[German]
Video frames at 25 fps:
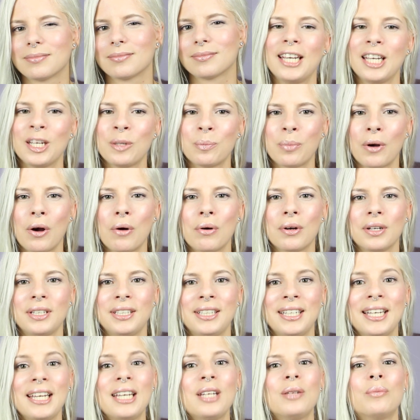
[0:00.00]
Ich brauche
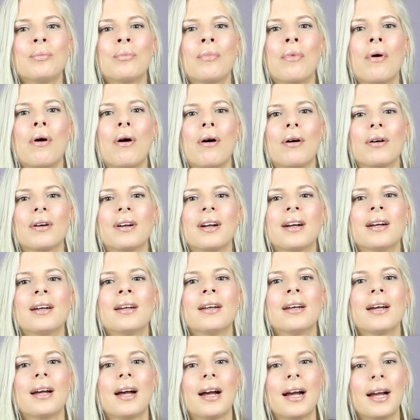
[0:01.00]
jeden Morgen
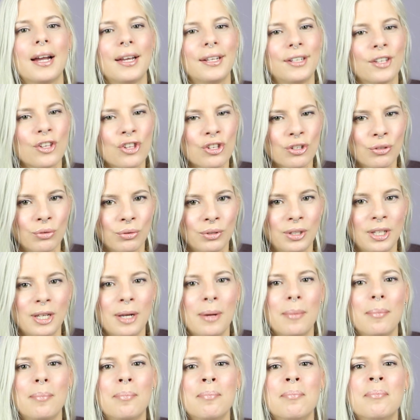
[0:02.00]
eine
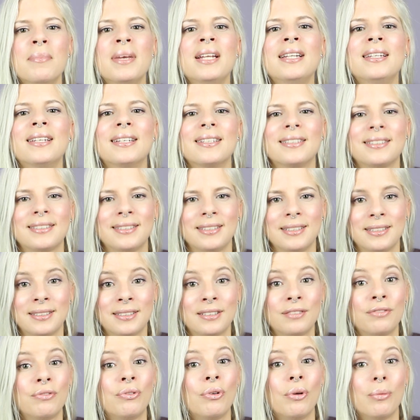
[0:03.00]
Stunde
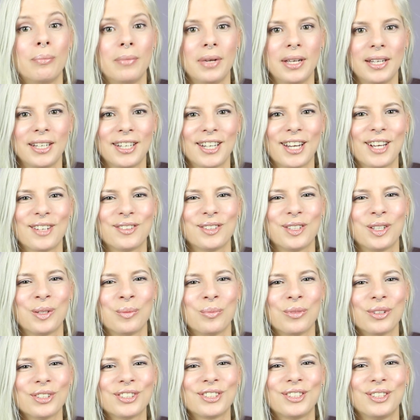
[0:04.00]
mindestens für mich. Also ich
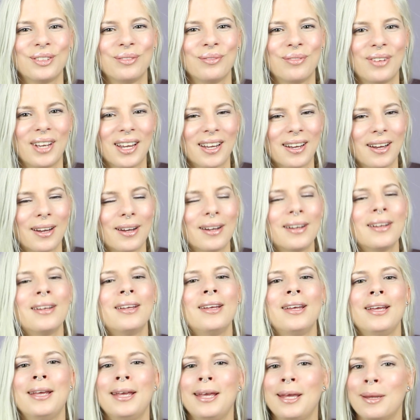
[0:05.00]
muss den Wecker
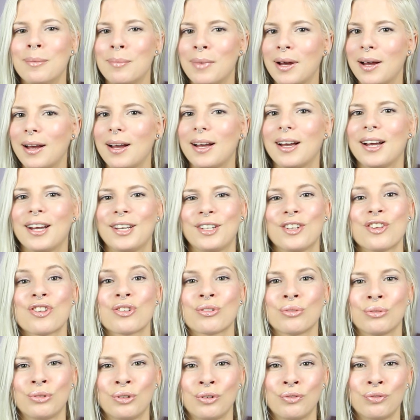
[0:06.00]
immer eine
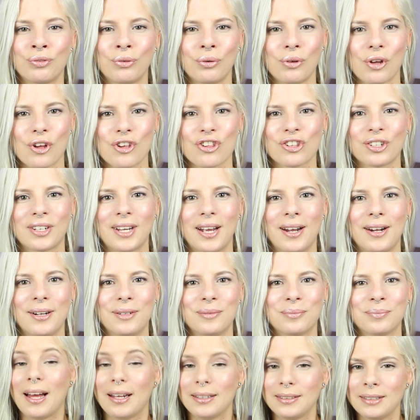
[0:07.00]
Stunde früher
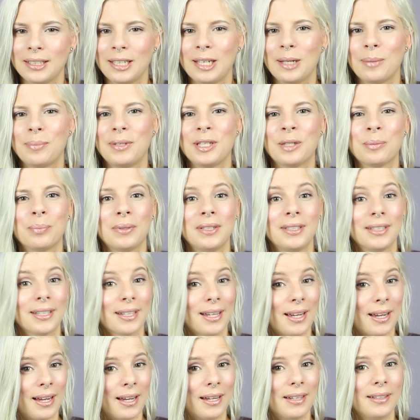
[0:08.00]
stellen. Angeblich bin
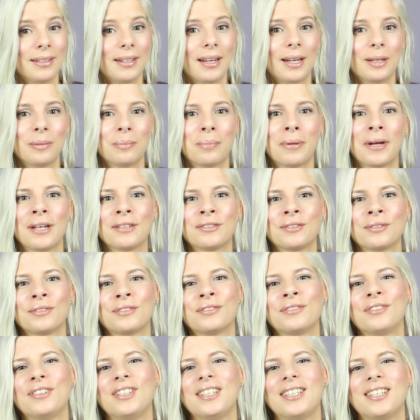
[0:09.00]
ich kein
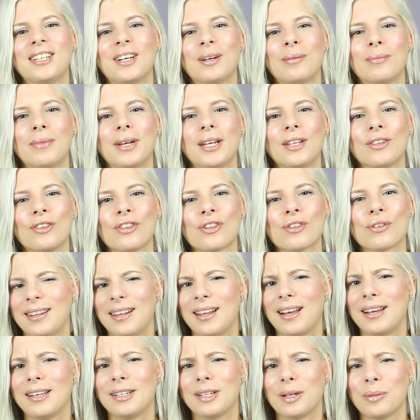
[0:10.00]
anpassungsfähiger Mensch.
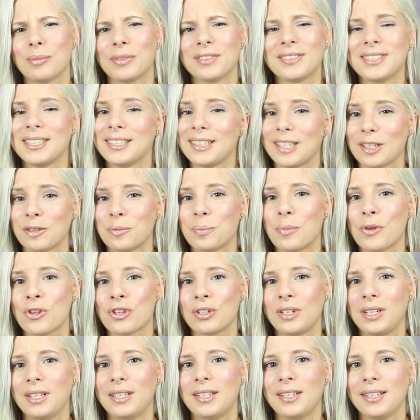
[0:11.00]
Leider muss ich das
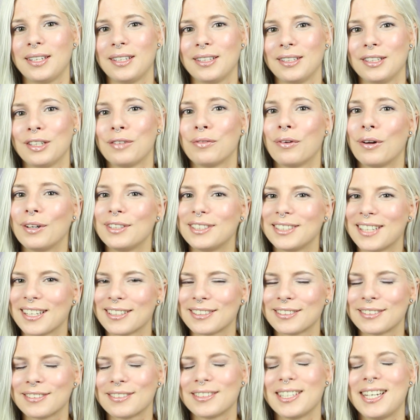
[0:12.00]
bestätigen. Ich wollte
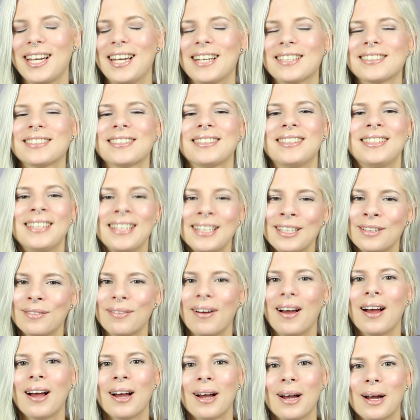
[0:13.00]
das zuerst nicht
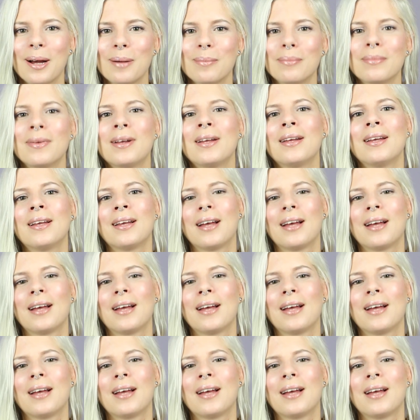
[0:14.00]
wahrhaben,